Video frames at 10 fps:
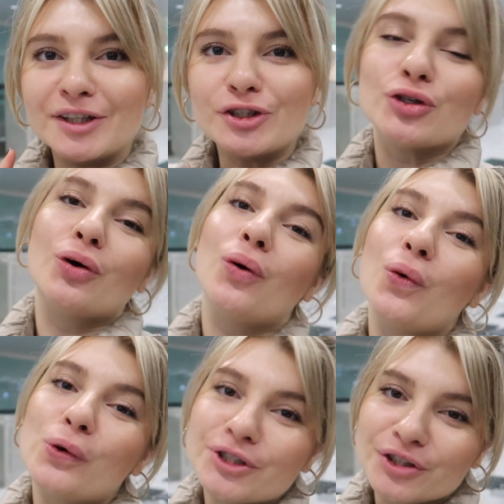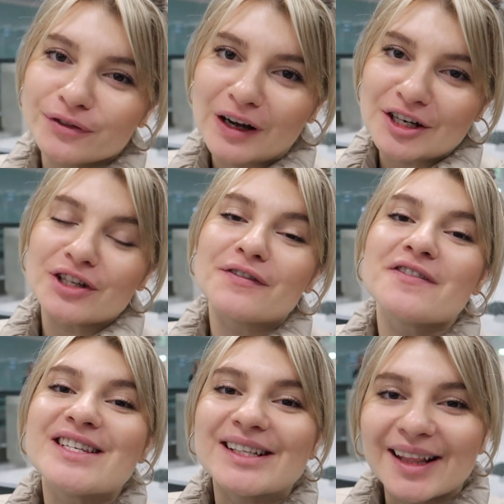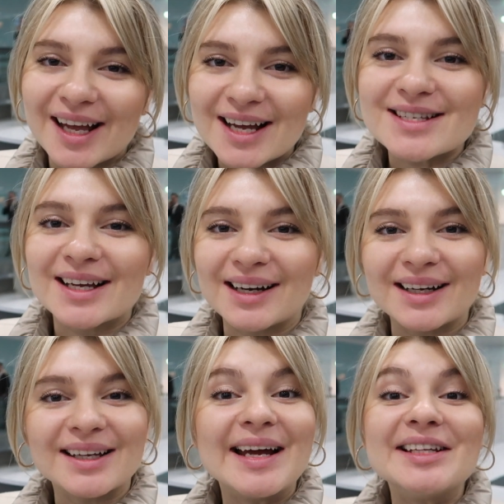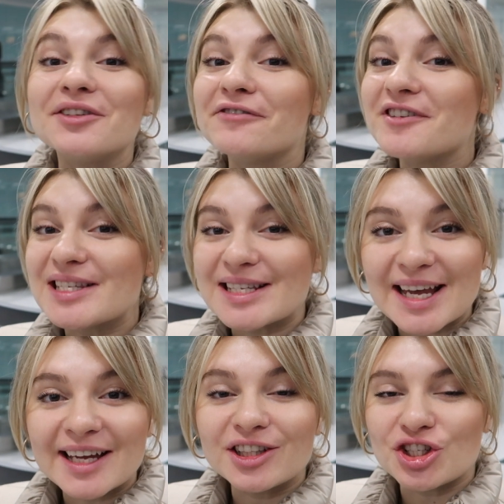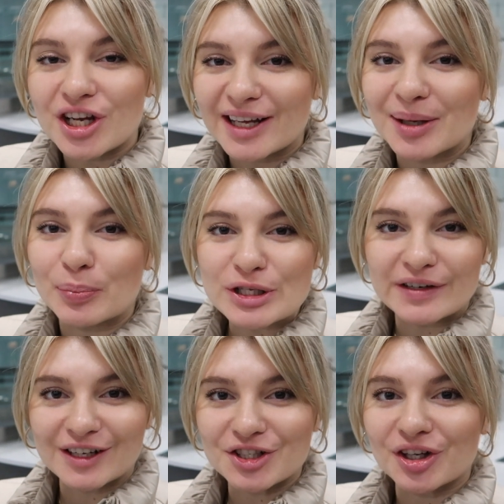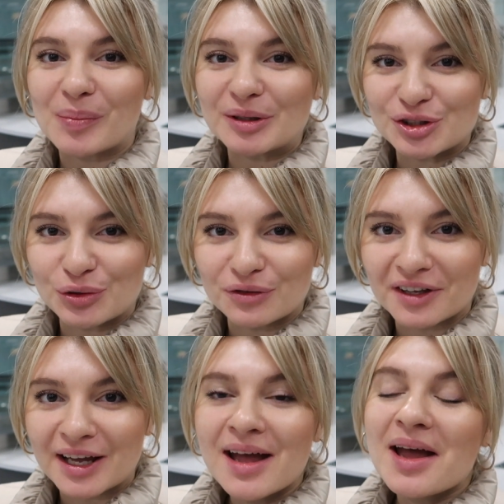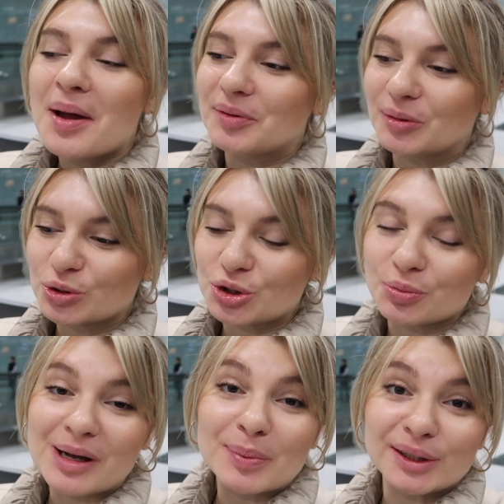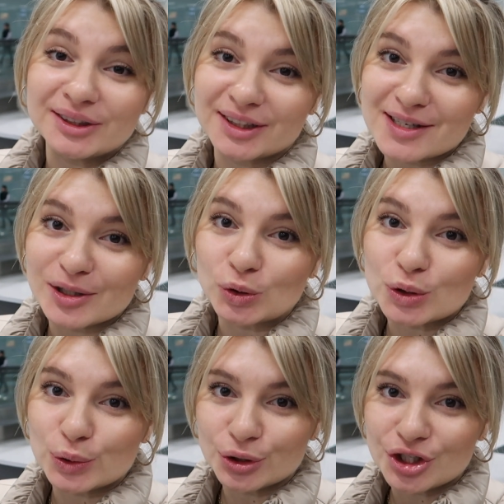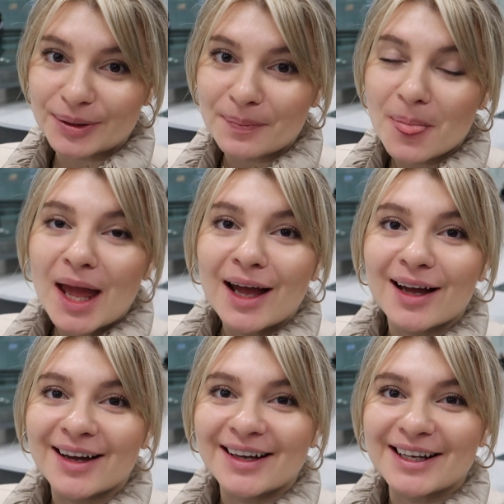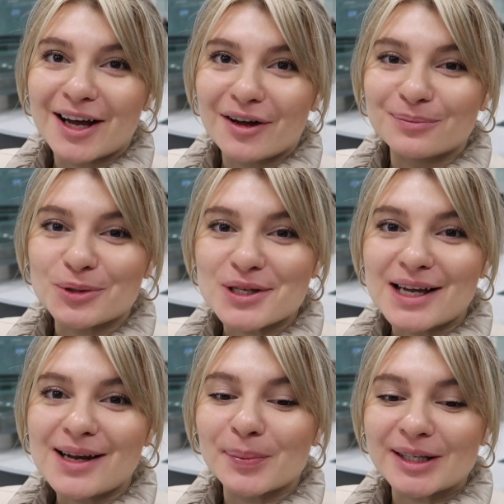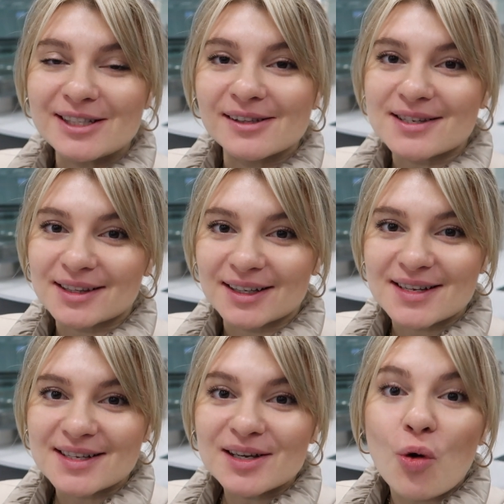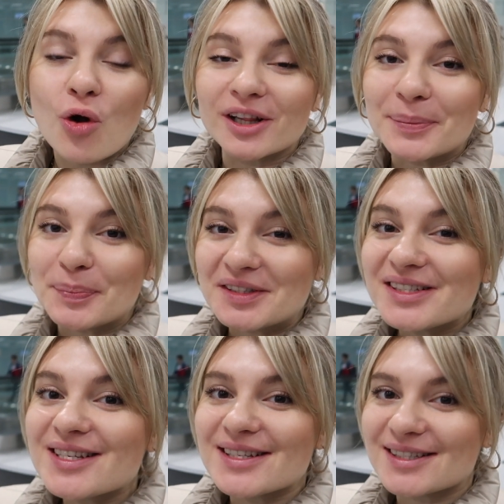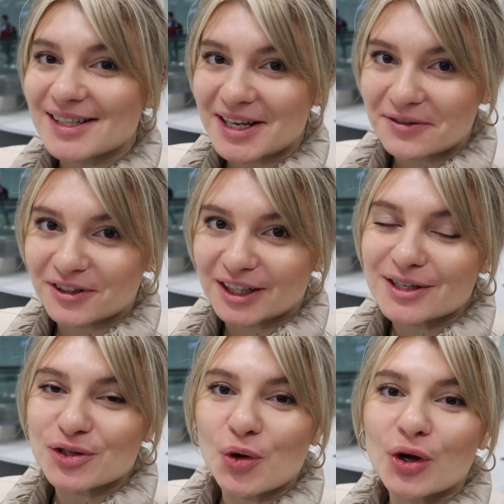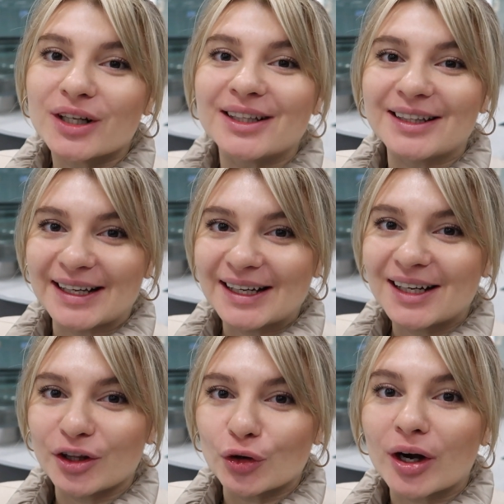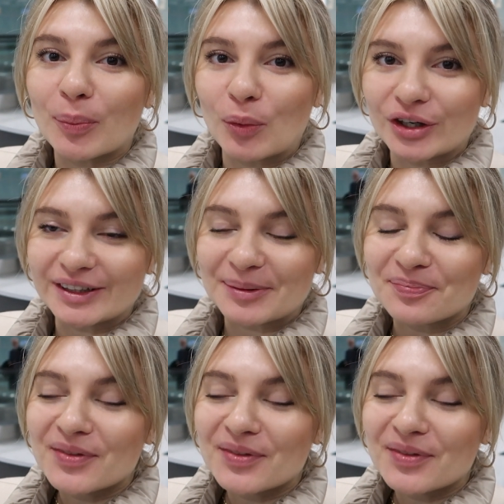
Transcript: И еще очень важно, всегда сохраняйте все чеки после вашей командировки, потому что у меня был один раз такой случай, а, я в Брюсселе платила за такси около 50 евро из города доехать до аэропорта.